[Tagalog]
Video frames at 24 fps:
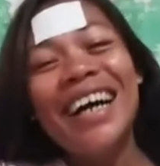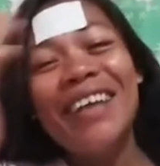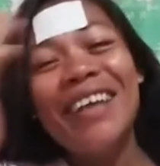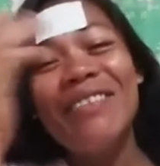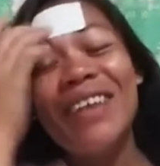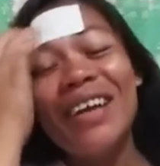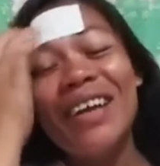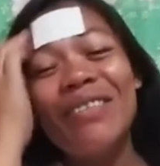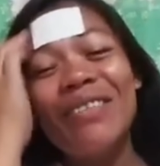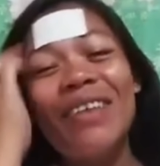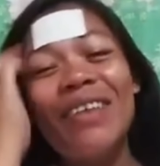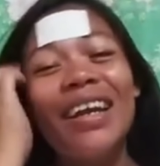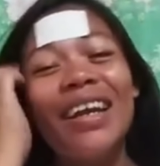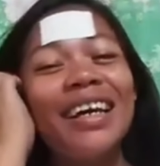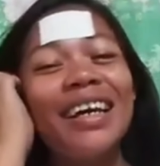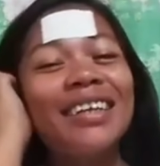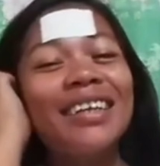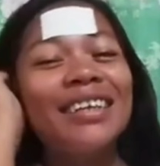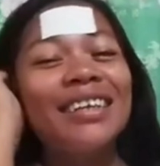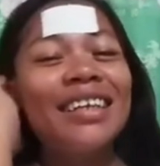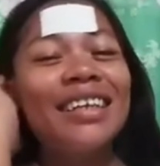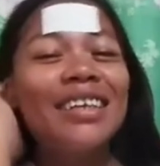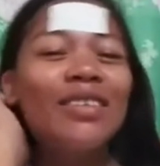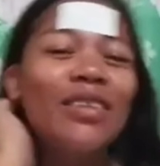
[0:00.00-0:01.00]
Ang mahal lang
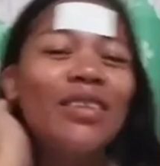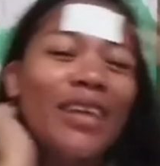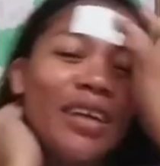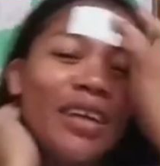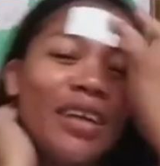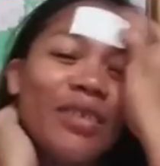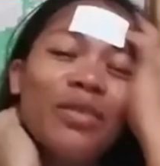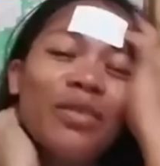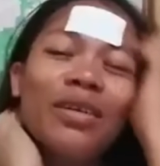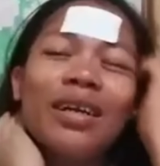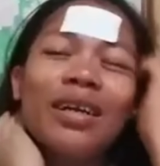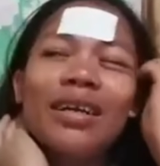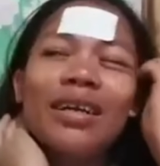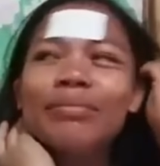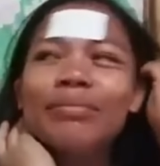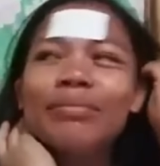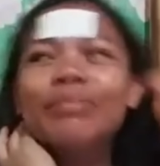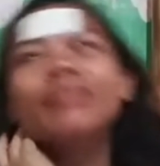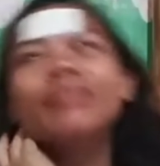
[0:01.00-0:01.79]
kasi dito na ano, ng...